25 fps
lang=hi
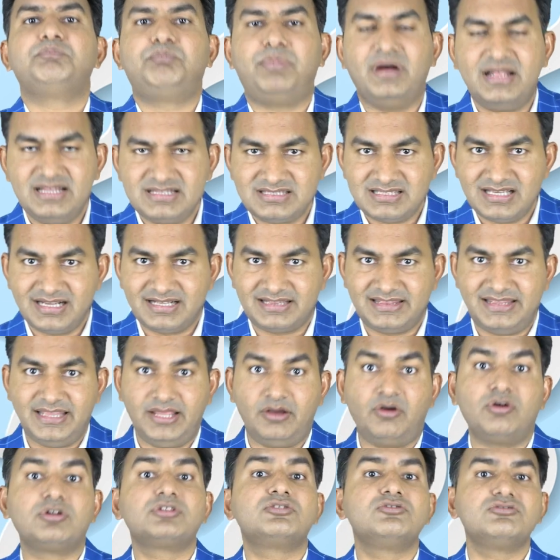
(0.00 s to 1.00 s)
बन सकते
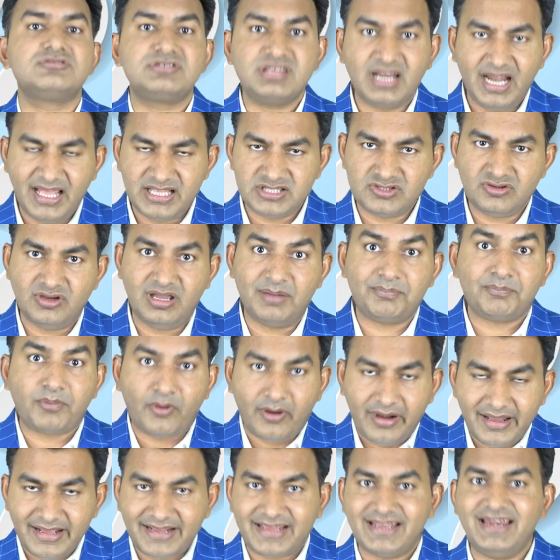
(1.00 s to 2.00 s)
हो दूसरा जो है
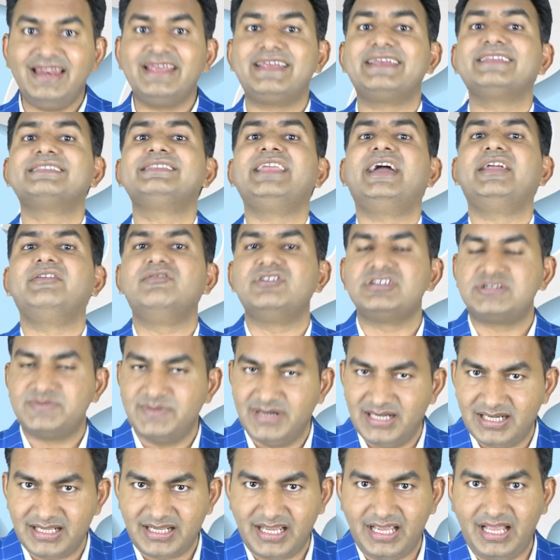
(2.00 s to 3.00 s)
प्रोडक्ट के लिए कितना
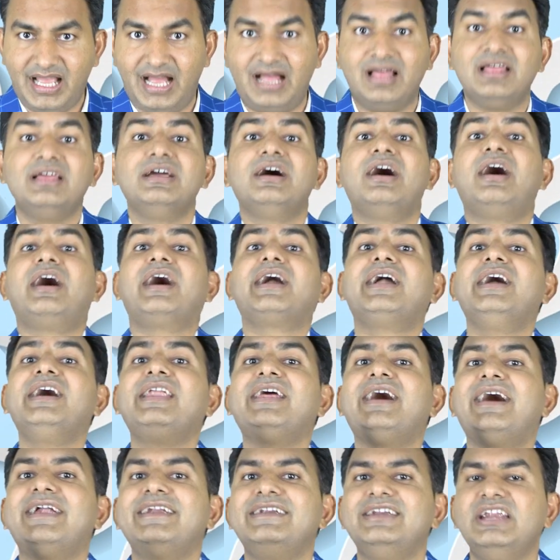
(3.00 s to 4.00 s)
इन्वेस्टमेंट लगेगा अगर
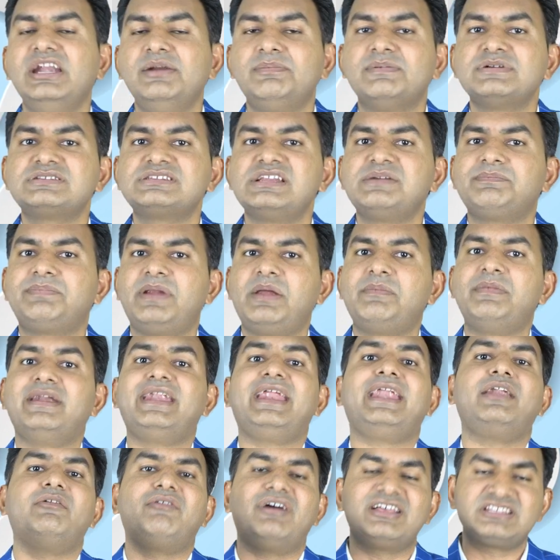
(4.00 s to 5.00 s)
100 परसेंट पेमेंट
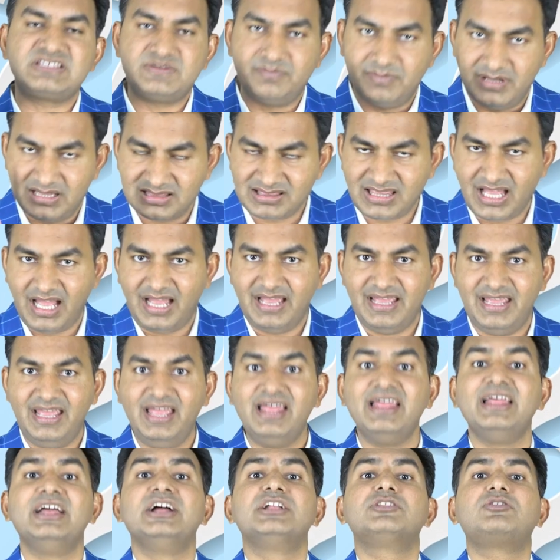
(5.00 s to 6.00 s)
एडवांस मिलता है
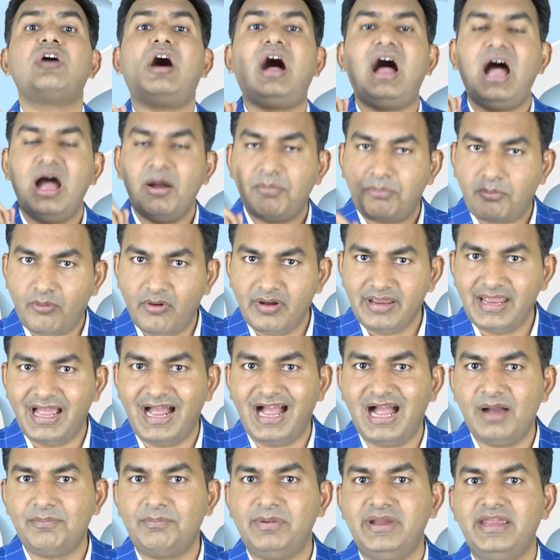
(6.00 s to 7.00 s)
तो आपको
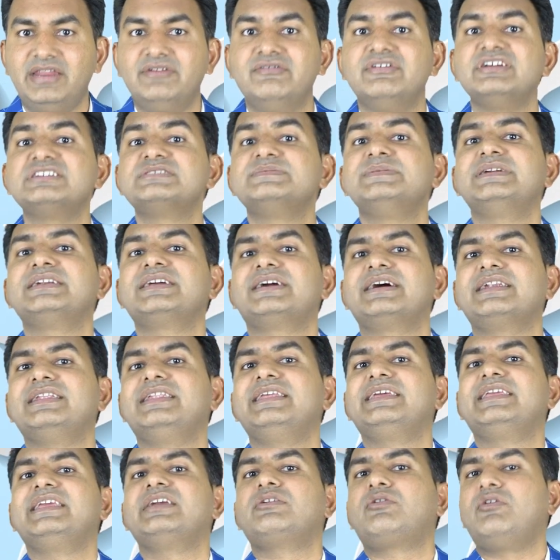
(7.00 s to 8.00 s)
यहां पे इन्वेस्टमेंट
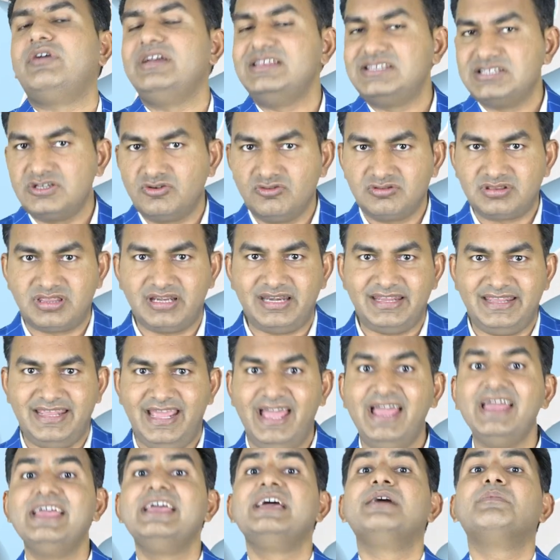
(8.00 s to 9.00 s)
करने की कोई जरूरत नहीं
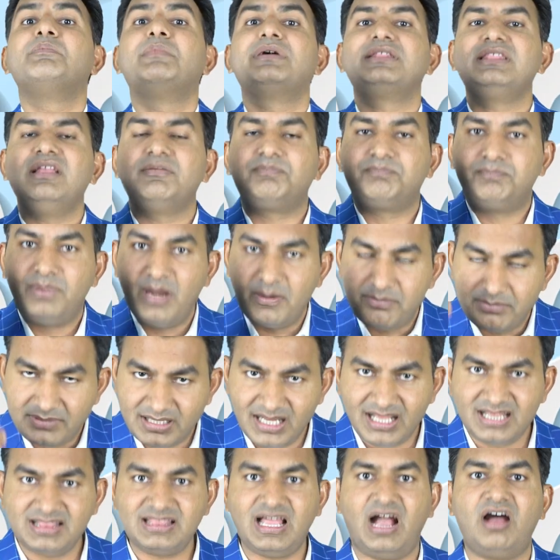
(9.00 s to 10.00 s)
है मतलब
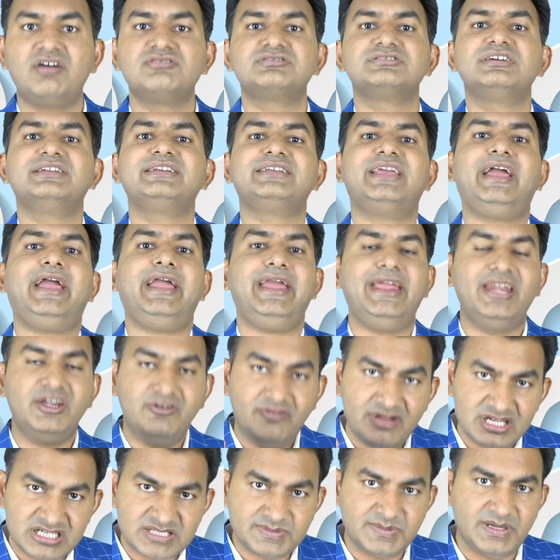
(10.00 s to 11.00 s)
50,000 के
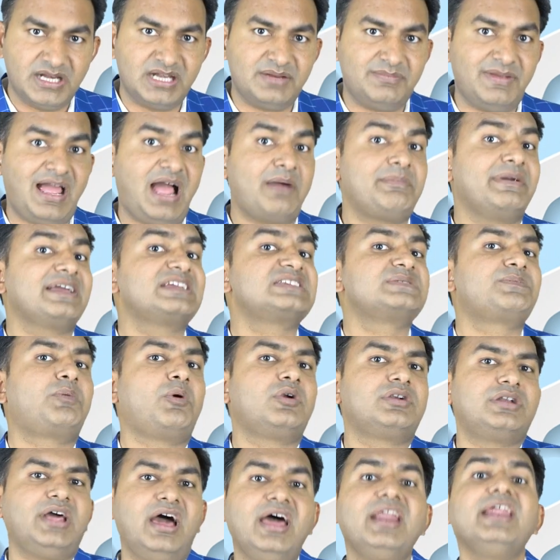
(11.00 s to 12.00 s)
इन्वेस्टमेंट में आप
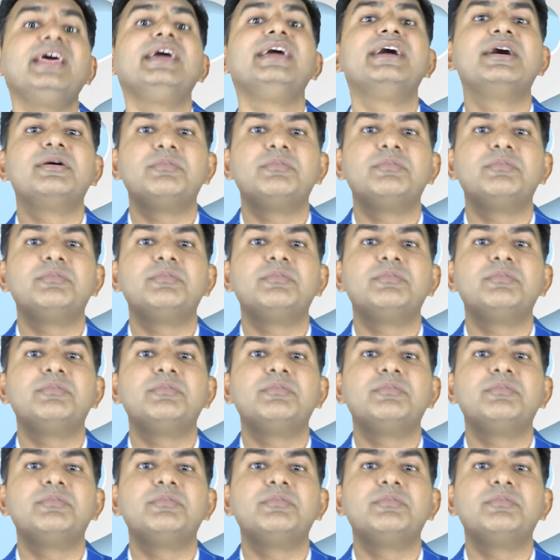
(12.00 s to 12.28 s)
एक्सपोर्टर